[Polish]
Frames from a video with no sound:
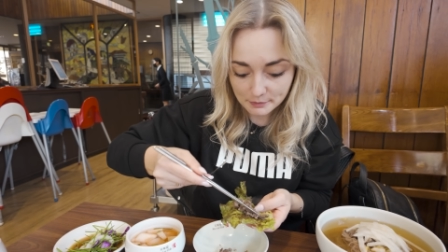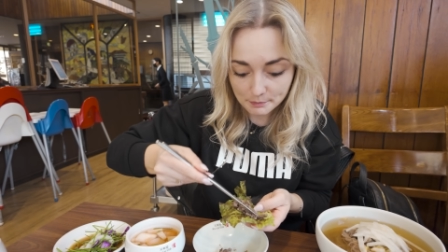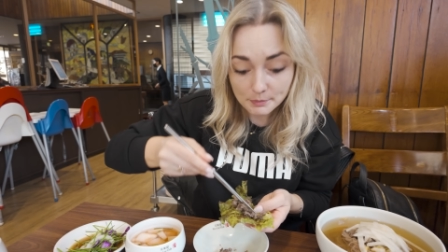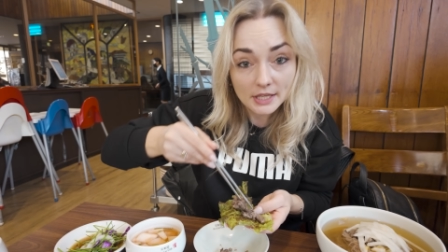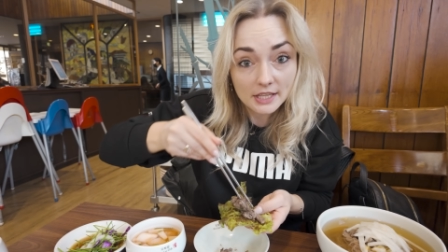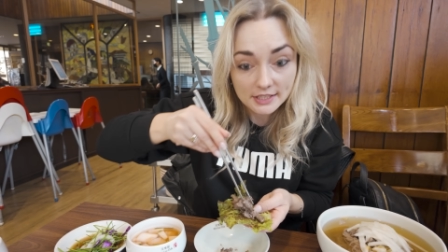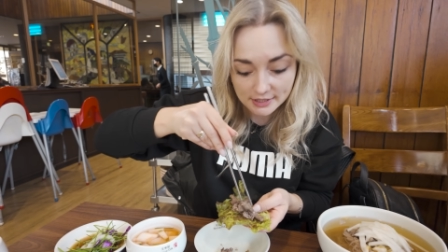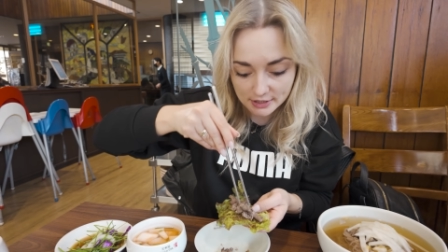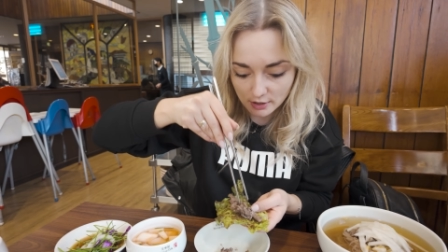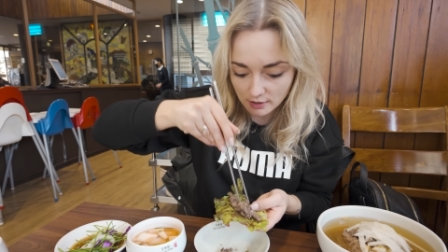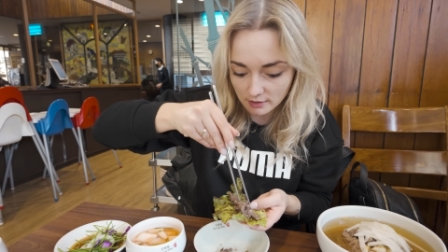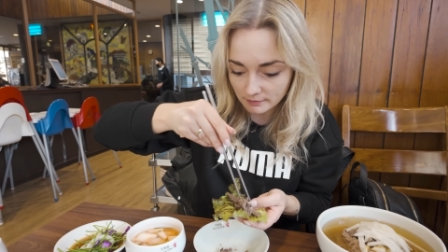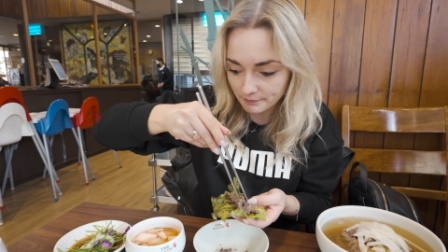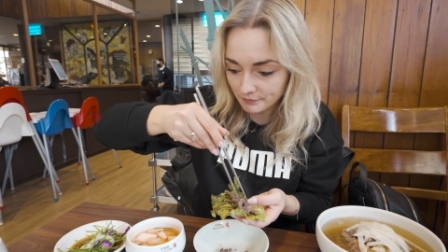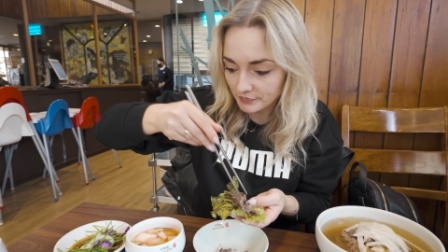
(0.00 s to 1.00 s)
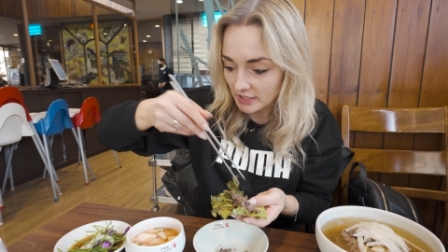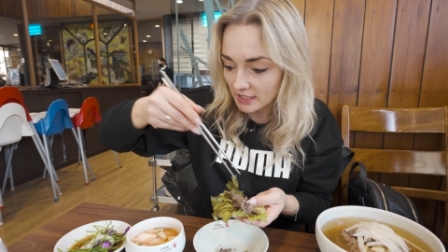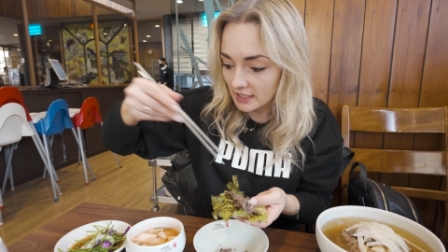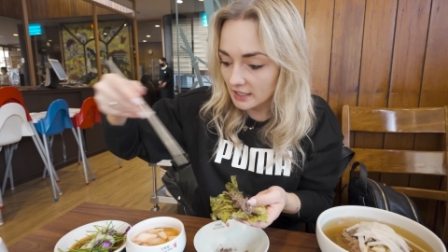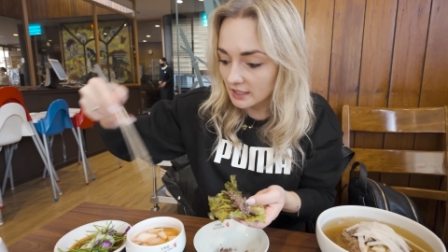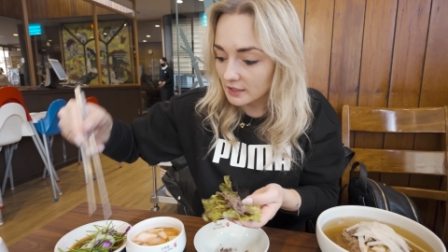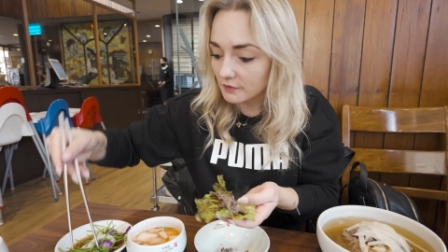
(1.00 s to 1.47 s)
e, mięso,
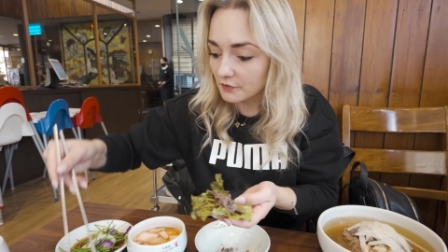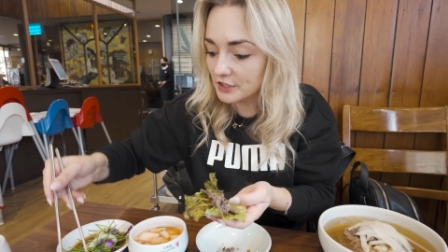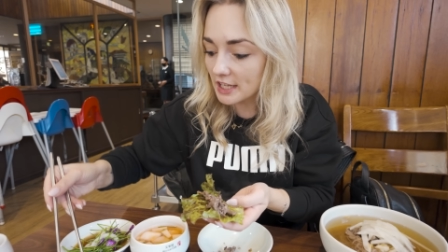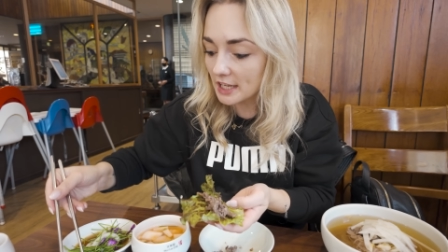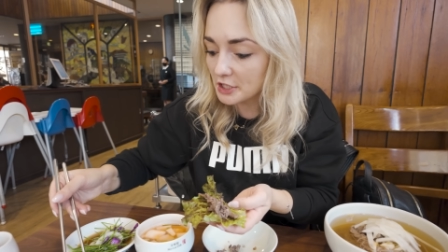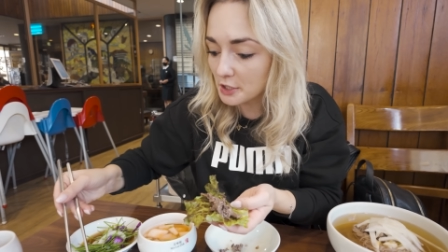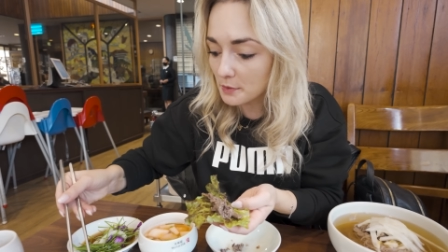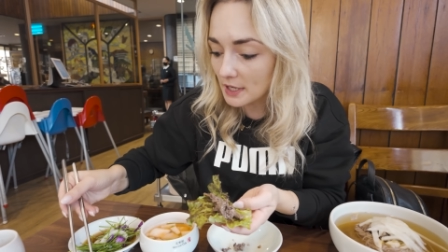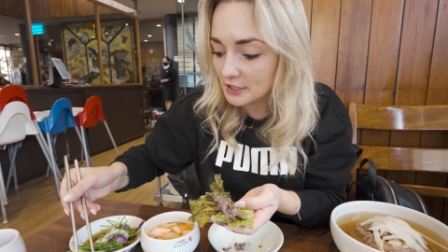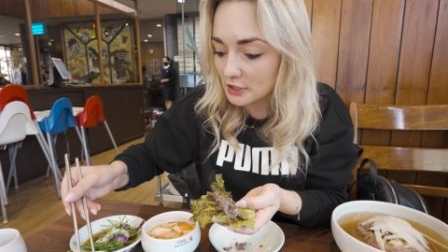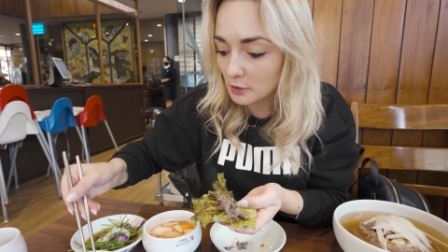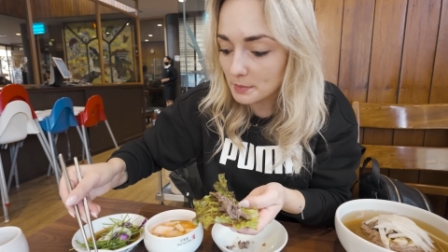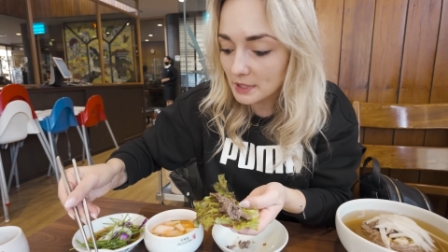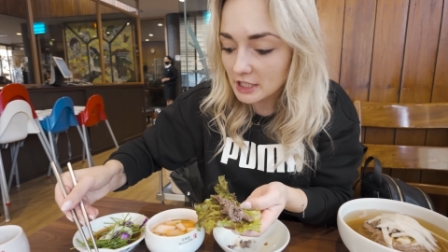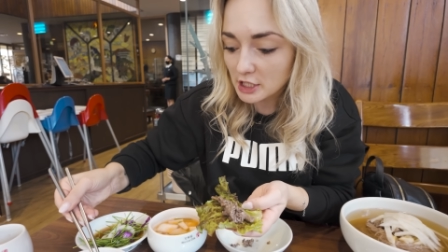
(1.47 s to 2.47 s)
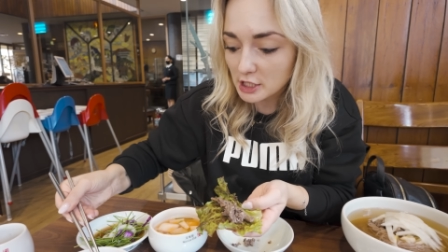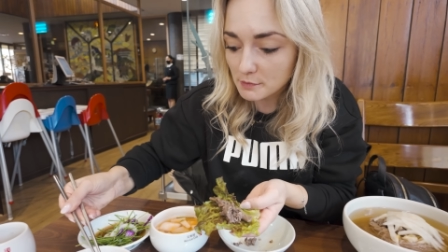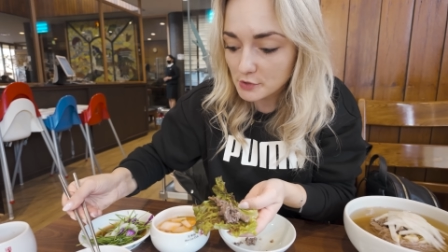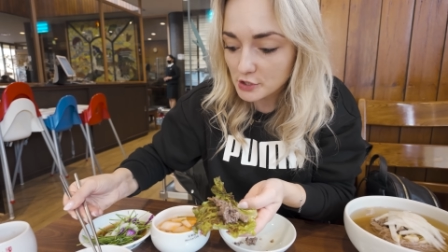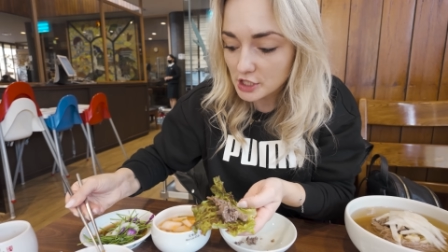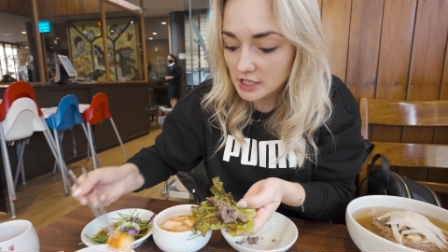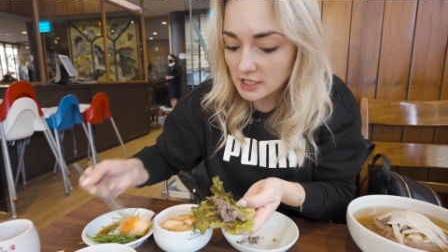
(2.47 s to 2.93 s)
wsadziła sobie
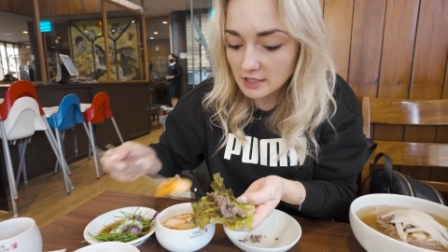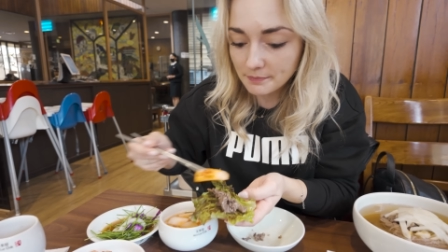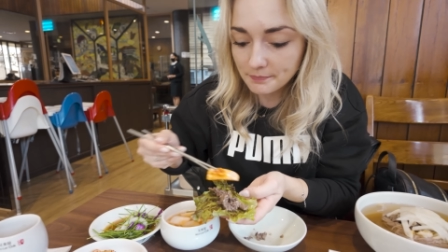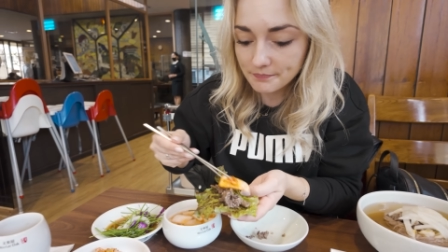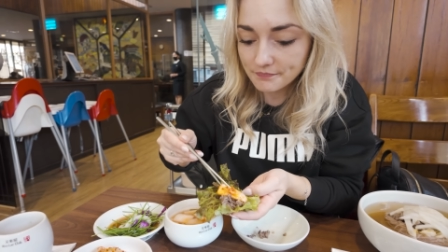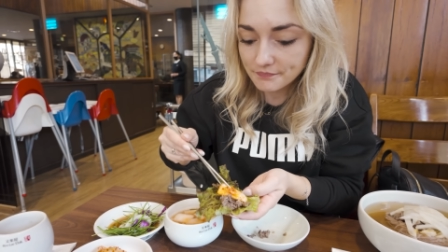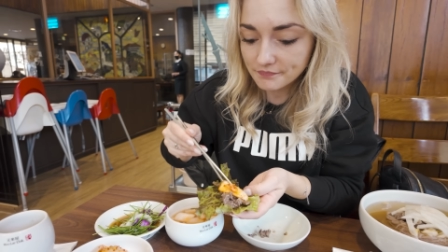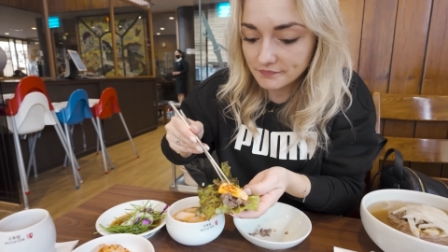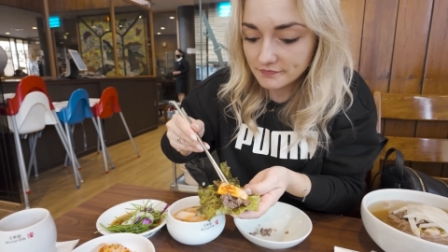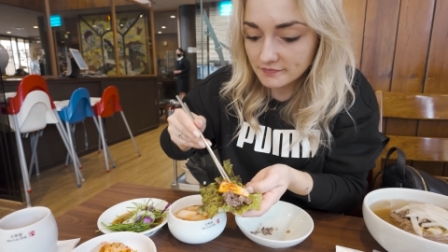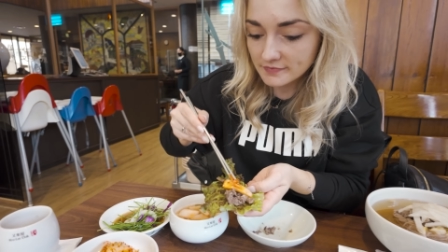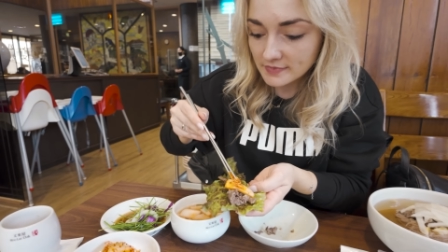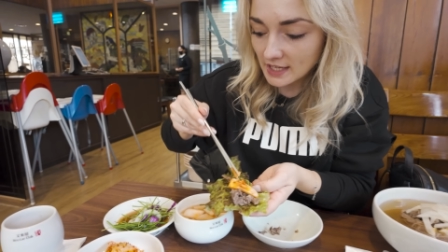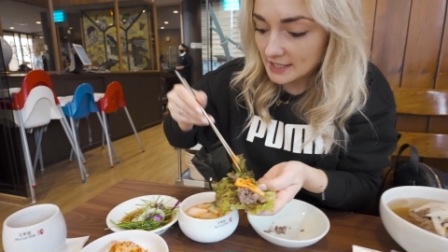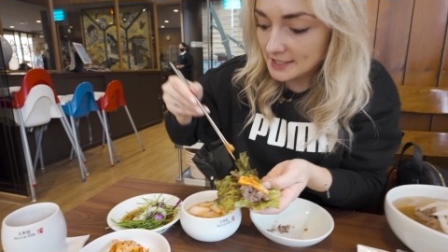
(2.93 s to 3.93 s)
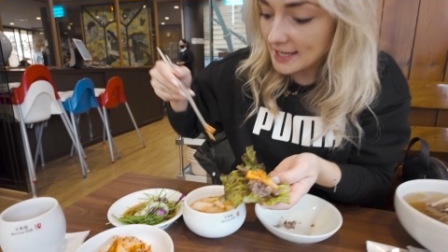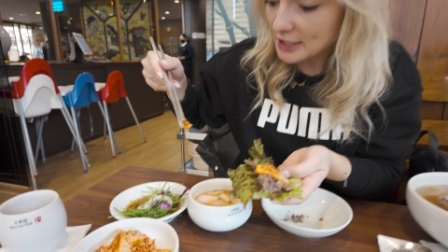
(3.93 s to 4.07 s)
kimchi. Ej,